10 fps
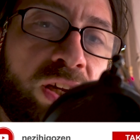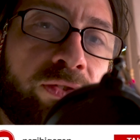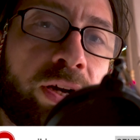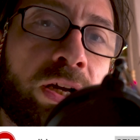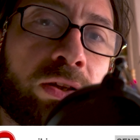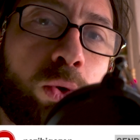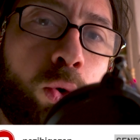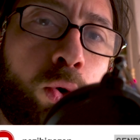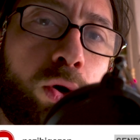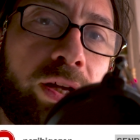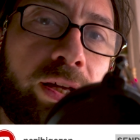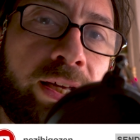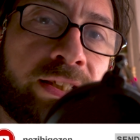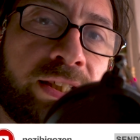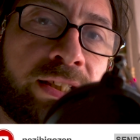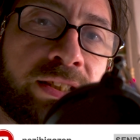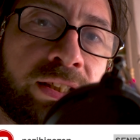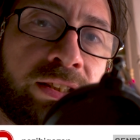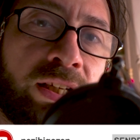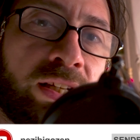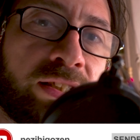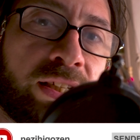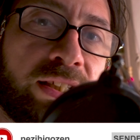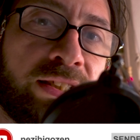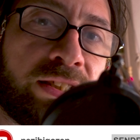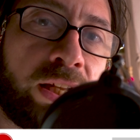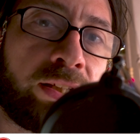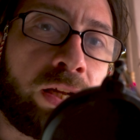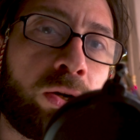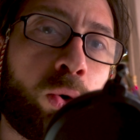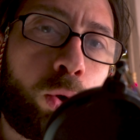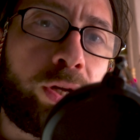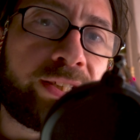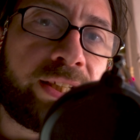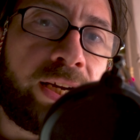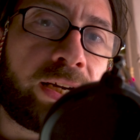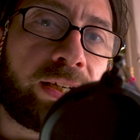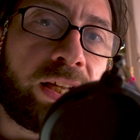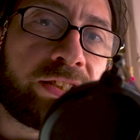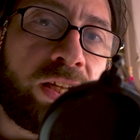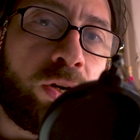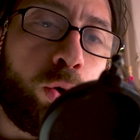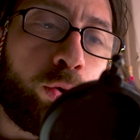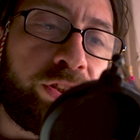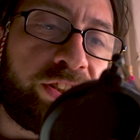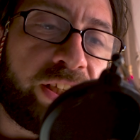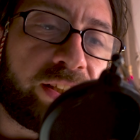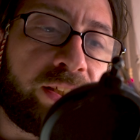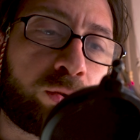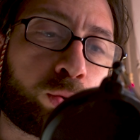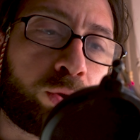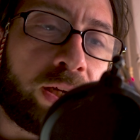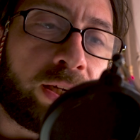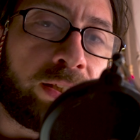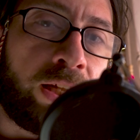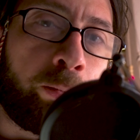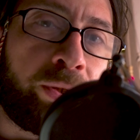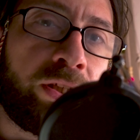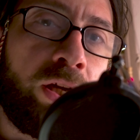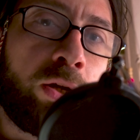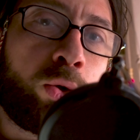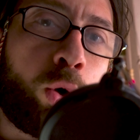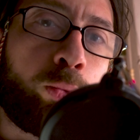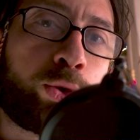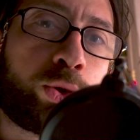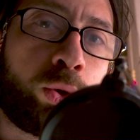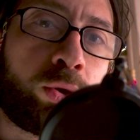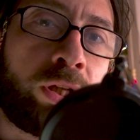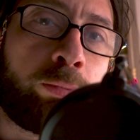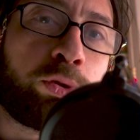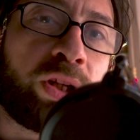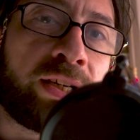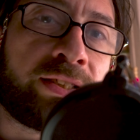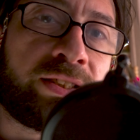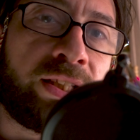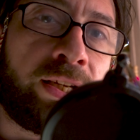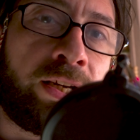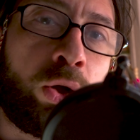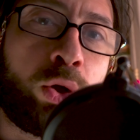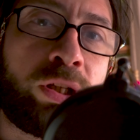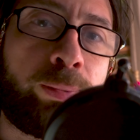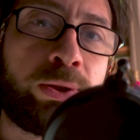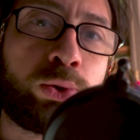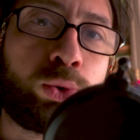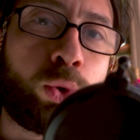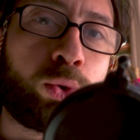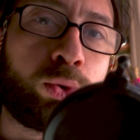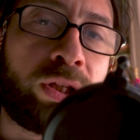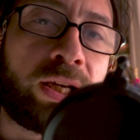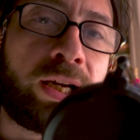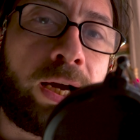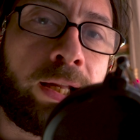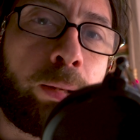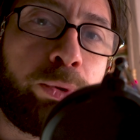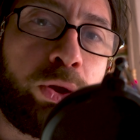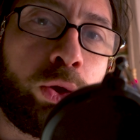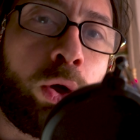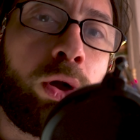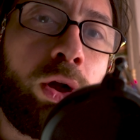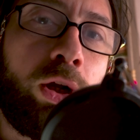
Fakat o eseri satın alacak insanlar o eseri arkadaşlar ödeyecekleri tutar kadar bir komisyonu da bu tarz sitelere ödemek zorunda kalabiliyor.